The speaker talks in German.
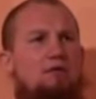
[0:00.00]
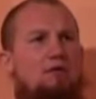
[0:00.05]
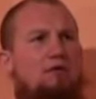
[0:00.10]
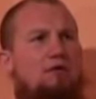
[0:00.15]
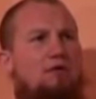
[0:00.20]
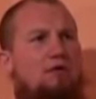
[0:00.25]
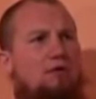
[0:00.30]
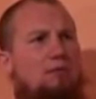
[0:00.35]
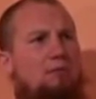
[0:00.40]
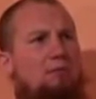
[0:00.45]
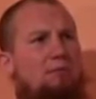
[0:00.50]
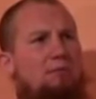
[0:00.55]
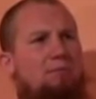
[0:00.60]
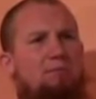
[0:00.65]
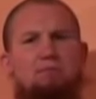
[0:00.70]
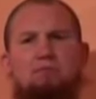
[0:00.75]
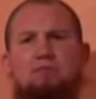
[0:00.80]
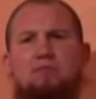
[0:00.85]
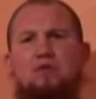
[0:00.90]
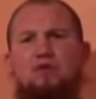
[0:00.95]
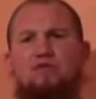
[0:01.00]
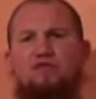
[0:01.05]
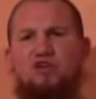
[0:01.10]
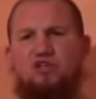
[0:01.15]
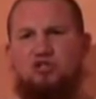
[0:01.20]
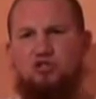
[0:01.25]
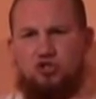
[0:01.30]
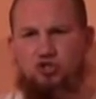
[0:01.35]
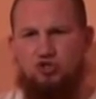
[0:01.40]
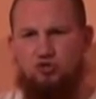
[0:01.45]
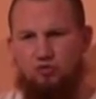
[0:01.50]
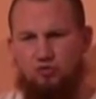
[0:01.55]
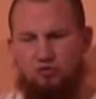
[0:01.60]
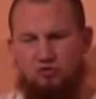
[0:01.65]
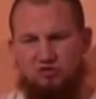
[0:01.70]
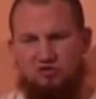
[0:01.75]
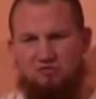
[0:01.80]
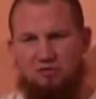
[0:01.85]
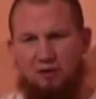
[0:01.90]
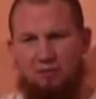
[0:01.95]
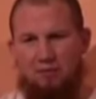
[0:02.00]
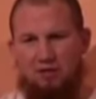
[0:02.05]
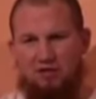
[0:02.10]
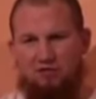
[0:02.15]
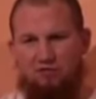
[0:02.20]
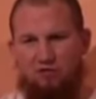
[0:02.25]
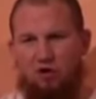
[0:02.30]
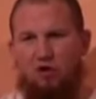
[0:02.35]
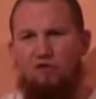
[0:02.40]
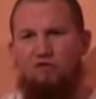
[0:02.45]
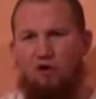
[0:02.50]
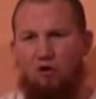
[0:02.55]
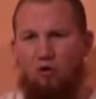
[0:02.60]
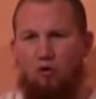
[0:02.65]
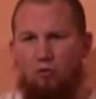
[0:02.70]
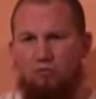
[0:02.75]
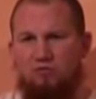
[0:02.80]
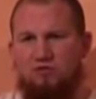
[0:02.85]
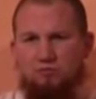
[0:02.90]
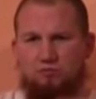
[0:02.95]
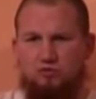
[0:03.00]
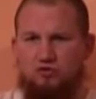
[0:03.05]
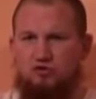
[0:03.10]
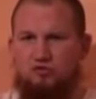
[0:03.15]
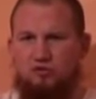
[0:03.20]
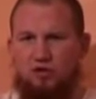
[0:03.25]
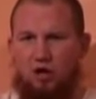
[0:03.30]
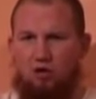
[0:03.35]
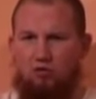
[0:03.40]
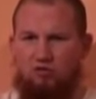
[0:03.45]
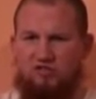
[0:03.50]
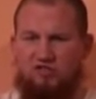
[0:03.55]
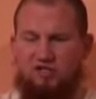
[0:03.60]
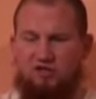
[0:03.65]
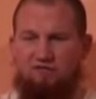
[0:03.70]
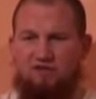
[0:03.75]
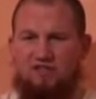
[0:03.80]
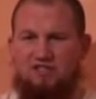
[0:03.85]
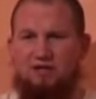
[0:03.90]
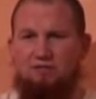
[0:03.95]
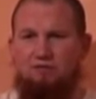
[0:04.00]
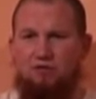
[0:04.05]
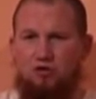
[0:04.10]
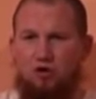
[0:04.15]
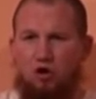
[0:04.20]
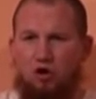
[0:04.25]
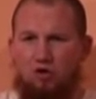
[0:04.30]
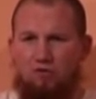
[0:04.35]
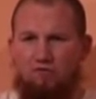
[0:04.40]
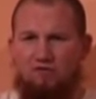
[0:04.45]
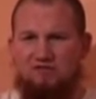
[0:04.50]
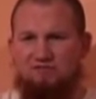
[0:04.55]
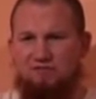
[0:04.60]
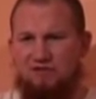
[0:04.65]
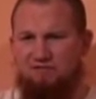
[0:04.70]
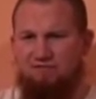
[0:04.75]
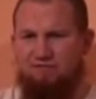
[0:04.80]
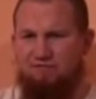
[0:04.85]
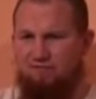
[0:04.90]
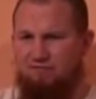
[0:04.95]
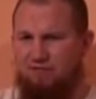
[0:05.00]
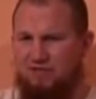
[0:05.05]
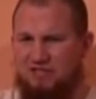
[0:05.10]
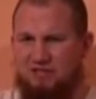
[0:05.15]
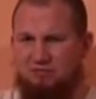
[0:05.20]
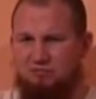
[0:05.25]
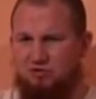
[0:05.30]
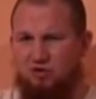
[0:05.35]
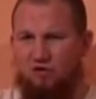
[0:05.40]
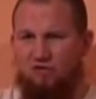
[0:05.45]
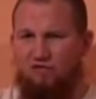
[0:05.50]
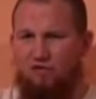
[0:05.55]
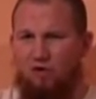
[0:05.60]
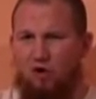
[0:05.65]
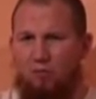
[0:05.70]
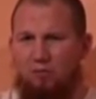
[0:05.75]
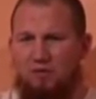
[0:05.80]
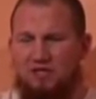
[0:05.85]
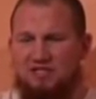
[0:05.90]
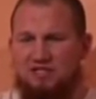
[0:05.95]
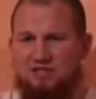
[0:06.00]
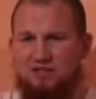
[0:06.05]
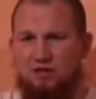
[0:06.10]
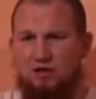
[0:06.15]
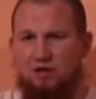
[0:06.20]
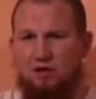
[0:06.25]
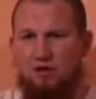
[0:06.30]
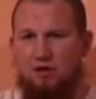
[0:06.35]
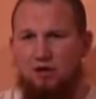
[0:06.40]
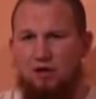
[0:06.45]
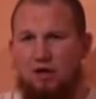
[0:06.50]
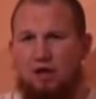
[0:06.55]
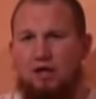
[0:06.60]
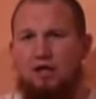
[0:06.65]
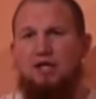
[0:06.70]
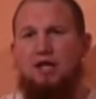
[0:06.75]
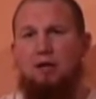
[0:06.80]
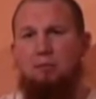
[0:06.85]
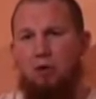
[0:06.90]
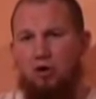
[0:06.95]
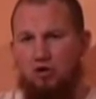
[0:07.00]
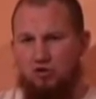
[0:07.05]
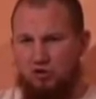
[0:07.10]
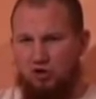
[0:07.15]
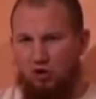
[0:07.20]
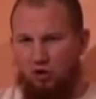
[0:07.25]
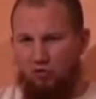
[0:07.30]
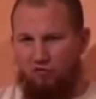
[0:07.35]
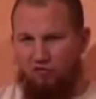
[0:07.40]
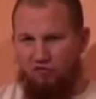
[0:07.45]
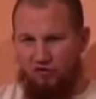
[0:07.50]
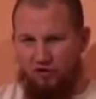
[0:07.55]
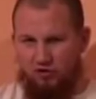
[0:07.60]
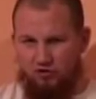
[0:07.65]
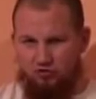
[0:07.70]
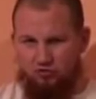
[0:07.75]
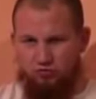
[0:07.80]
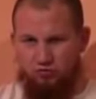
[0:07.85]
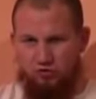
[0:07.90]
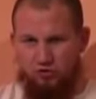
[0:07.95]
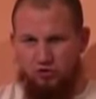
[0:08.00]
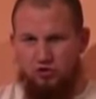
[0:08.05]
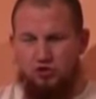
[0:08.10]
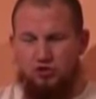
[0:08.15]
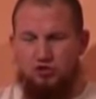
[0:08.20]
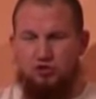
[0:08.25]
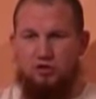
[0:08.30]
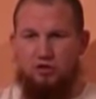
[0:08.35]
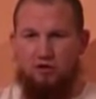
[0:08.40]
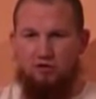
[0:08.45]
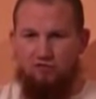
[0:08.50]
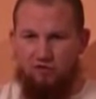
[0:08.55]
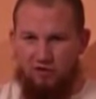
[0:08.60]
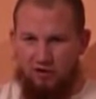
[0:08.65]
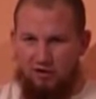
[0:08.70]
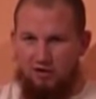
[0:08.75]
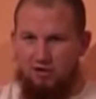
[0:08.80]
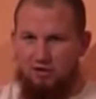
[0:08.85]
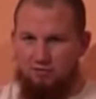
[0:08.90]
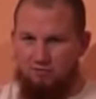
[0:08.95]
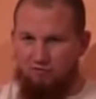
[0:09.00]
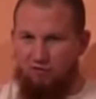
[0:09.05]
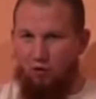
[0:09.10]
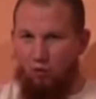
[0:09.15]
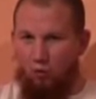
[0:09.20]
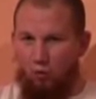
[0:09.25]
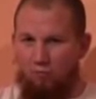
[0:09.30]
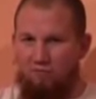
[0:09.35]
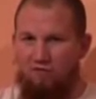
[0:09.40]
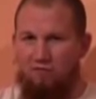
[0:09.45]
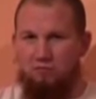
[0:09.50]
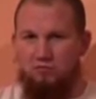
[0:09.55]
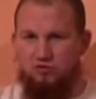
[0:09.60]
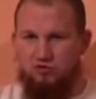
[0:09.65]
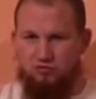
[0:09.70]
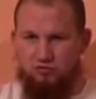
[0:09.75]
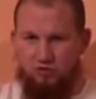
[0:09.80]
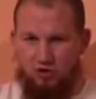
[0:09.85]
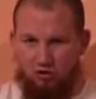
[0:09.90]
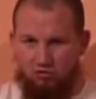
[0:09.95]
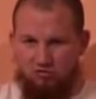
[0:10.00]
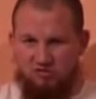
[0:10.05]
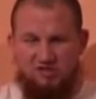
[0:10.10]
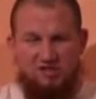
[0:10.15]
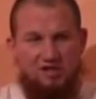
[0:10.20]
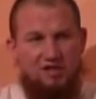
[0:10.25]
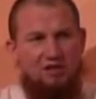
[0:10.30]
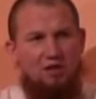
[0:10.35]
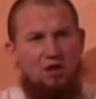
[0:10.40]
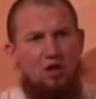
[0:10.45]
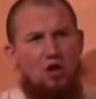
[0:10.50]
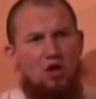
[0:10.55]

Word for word: Ähm, Fitnessstudio zweimal die Woche. Warum? Sie muss gut aussehen. Was haben wir noch? Was, was, was gibt noch für Hobbys? Klamotten kaufen natürlich, ne, weil, warum? Man muss gut aussehen.